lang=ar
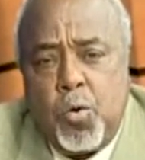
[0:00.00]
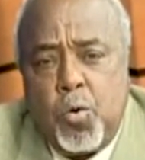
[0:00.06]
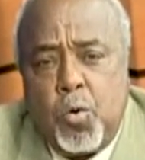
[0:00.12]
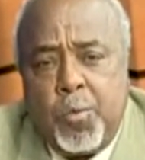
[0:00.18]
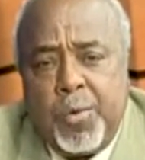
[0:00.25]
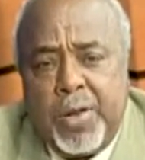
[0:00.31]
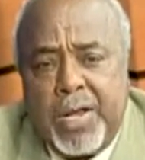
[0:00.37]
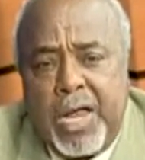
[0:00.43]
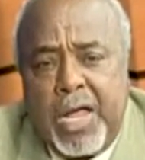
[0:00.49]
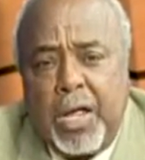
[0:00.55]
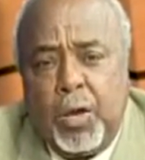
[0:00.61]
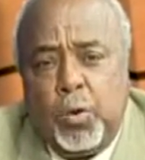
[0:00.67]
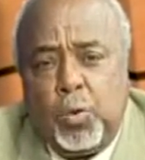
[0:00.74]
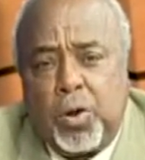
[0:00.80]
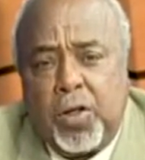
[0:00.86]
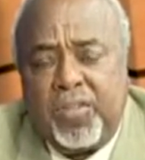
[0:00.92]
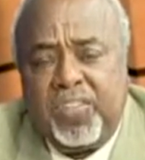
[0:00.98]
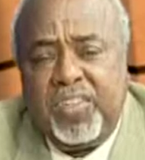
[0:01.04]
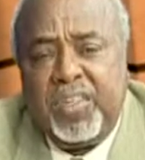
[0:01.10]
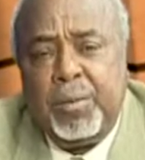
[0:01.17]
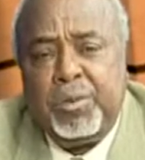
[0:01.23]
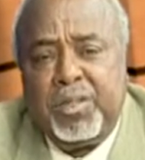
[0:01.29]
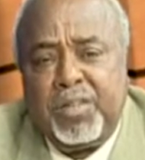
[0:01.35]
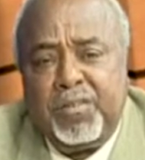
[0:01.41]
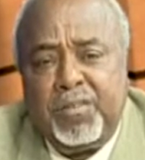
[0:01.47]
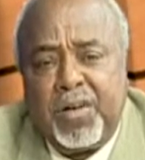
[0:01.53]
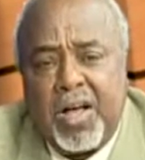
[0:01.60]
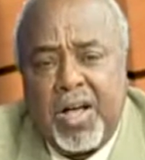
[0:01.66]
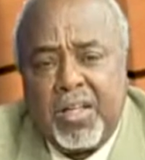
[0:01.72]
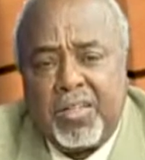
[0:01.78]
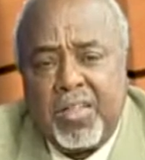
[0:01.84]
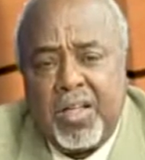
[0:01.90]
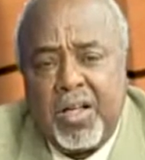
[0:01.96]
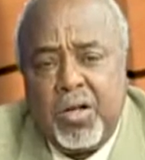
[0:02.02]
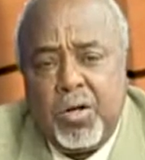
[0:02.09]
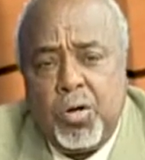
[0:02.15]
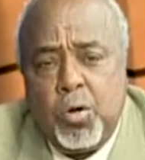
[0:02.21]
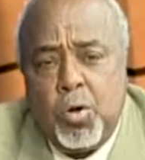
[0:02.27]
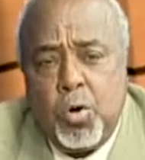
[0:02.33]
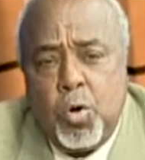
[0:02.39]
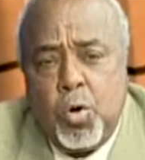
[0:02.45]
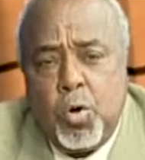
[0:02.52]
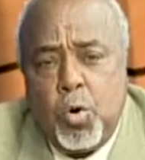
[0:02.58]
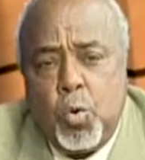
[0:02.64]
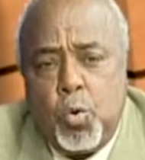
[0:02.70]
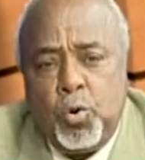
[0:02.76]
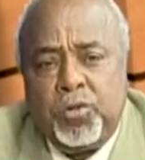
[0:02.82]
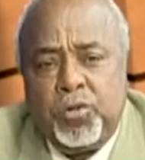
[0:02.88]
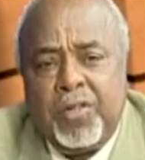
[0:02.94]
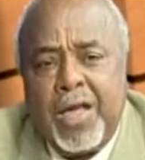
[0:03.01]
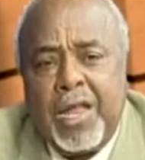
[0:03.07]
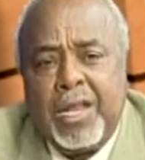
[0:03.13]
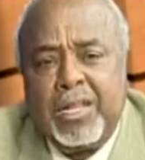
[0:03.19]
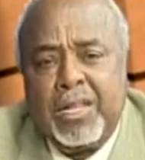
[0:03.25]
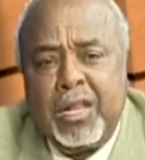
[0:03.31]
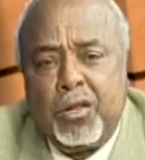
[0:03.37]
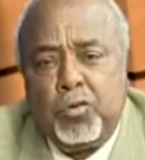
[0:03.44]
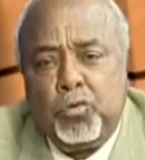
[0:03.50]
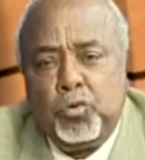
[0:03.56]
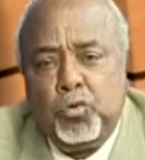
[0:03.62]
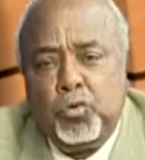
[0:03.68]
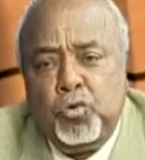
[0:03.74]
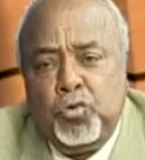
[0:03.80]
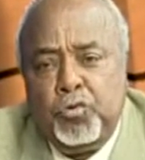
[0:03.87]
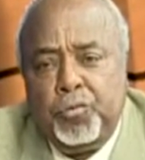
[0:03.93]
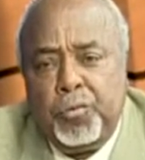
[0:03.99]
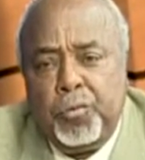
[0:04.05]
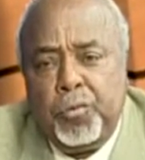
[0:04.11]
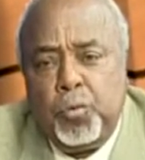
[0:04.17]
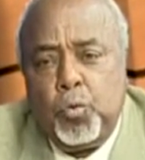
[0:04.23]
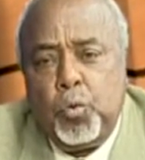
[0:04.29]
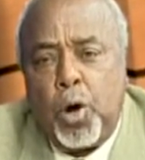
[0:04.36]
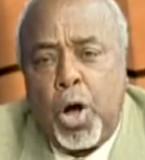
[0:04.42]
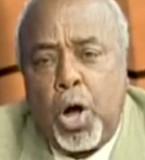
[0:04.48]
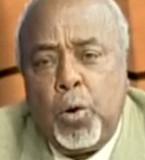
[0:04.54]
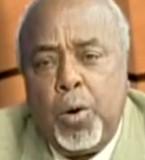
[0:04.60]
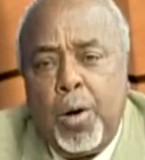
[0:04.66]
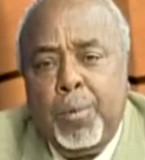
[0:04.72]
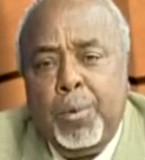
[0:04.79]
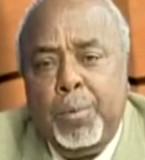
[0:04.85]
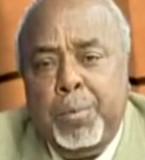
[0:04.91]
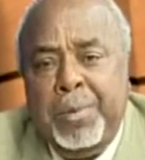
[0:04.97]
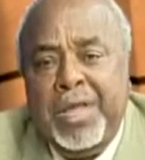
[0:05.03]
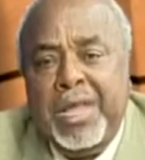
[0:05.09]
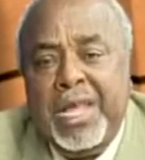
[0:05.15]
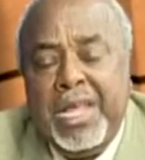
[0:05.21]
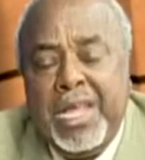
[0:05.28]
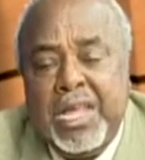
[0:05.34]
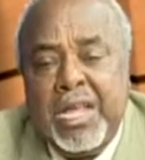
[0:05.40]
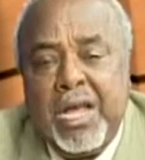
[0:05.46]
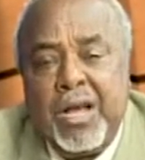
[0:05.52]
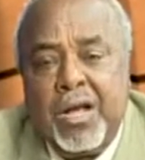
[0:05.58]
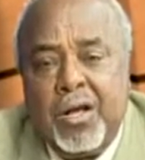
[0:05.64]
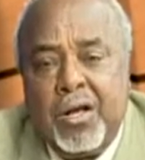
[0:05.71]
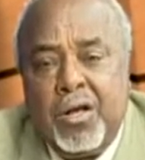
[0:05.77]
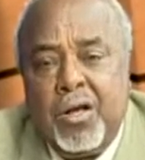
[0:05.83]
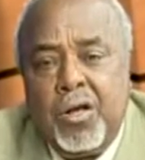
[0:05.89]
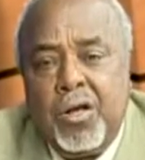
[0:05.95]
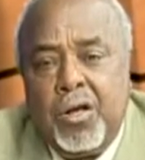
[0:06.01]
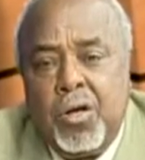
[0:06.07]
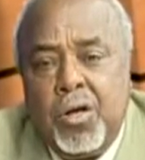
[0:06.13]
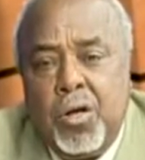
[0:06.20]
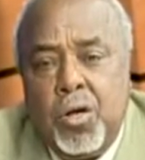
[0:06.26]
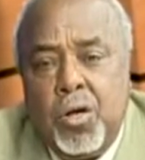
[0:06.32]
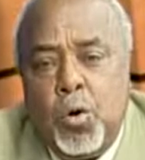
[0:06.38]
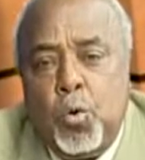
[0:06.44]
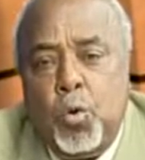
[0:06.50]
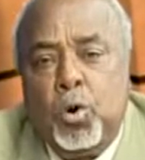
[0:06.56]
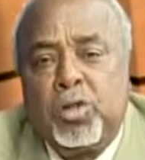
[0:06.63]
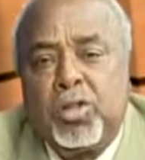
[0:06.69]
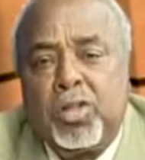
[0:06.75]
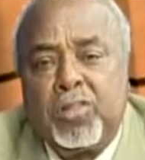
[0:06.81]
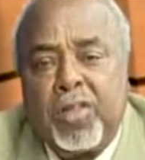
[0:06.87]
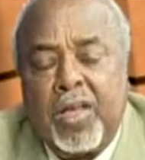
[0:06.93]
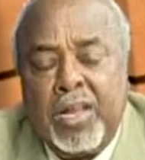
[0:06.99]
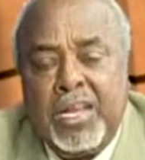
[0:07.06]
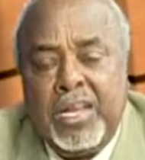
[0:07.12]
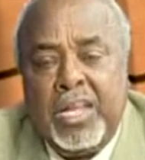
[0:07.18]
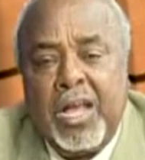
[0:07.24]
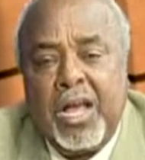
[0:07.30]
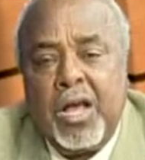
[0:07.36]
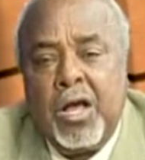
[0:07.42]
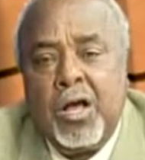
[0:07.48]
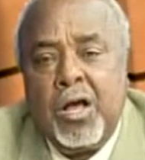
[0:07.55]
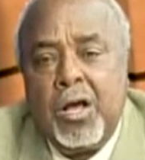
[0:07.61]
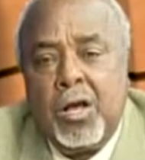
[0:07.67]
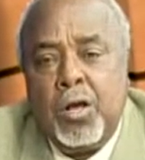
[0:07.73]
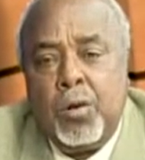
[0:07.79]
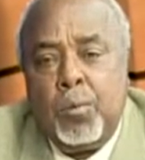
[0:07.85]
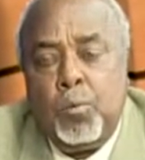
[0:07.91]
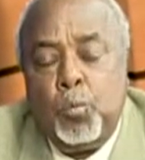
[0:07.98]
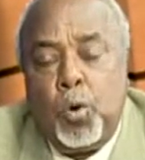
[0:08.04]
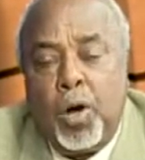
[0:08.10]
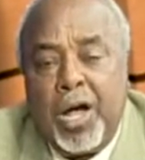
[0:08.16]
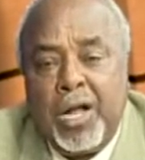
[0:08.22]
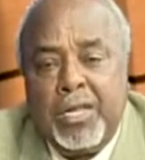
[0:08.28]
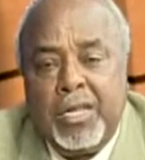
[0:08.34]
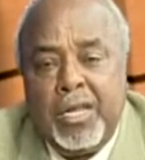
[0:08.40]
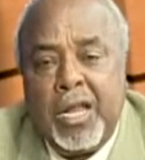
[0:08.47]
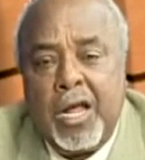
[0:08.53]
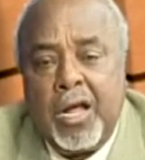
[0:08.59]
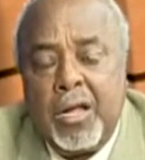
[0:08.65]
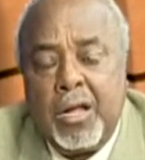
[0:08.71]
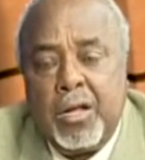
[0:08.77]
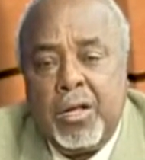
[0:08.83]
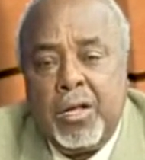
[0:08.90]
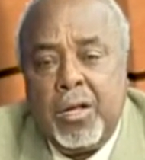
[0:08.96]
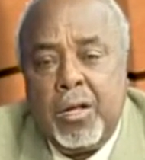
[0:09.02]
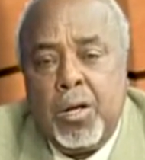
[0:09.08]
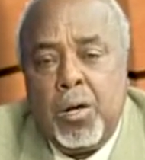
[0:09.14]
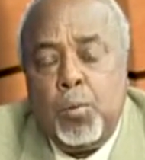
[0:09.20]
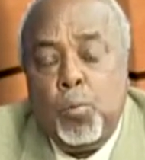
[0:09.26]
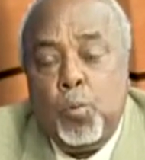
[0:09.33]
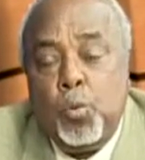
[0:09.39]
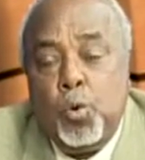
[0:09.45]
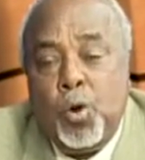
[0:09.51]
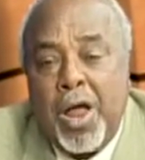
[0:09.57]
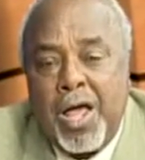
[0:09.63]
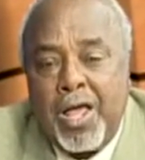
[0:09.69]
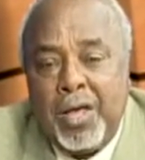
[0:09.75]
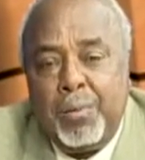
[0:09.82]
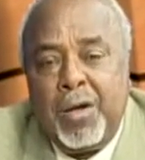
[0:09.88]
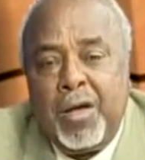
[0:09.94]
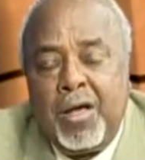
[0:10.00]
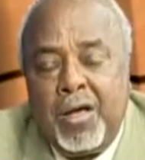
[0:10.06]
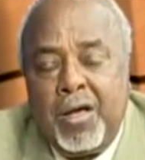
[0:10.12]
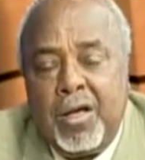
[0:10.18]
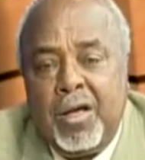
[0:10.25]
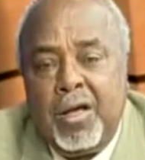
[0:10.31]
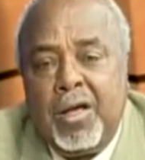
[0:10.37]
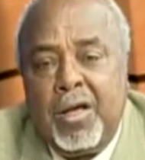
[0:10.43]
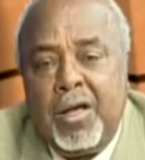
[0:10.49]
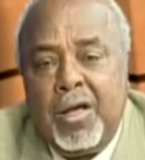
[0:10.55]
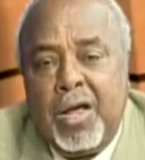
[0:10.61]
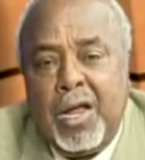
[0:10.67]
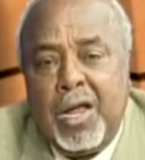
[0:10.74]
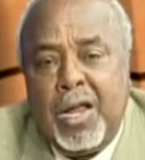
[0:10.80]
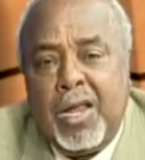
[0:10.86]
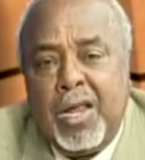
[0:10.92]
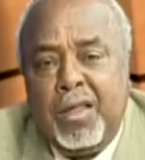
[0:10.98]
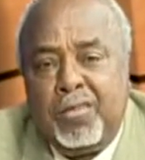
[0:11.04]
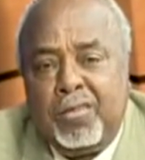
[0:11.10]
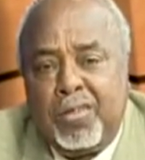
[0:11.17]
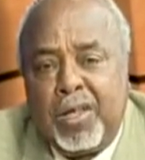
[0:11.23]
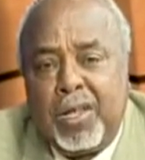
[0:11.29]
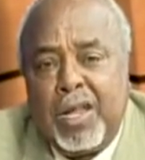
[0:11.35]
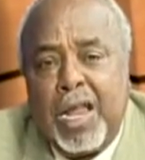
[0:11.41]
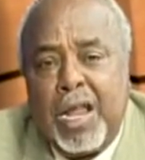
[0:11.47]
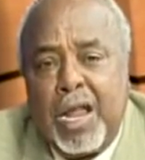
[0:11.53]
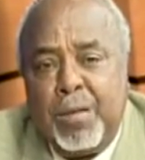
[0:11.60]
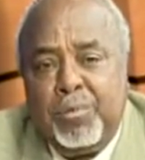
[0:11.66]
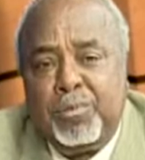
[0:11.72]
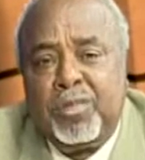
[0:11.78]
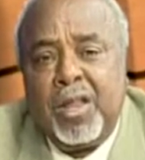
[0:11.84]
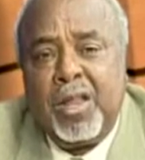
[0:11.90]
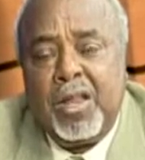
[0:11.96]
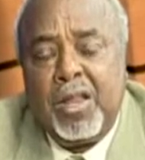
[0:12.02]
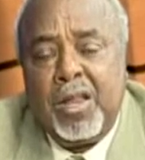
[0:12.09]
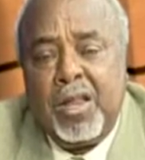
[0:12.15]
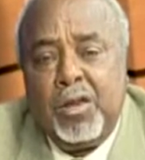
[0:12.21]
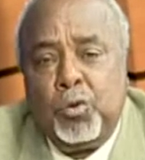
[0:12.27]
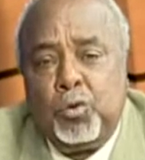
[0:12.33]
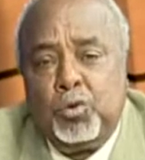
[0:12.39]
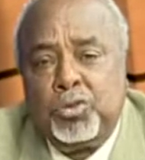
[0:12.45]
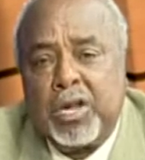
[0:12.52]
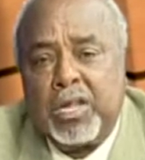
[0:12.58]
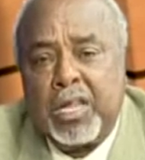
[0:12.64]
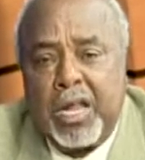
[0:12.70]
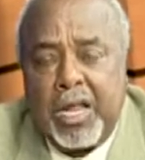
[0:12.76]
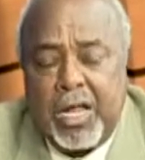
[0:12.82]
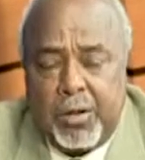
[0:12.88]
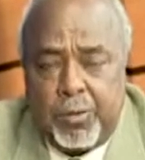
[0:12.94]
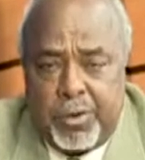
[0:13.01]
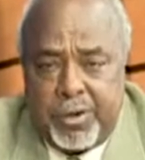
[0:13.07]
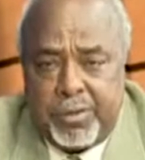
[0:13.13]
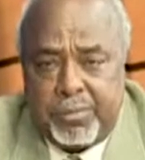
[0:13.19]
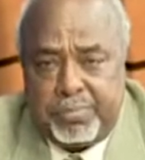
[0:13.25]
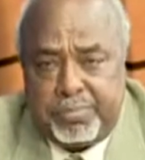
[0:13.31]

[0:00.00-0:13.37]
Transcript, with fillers: ومن الناحية الوراثية بصفة خاصة وذلك تحت ظروف وعوامل بيئية واقتصادية محددة ملائمة لاستغلال أمثل لقدرات الحيوان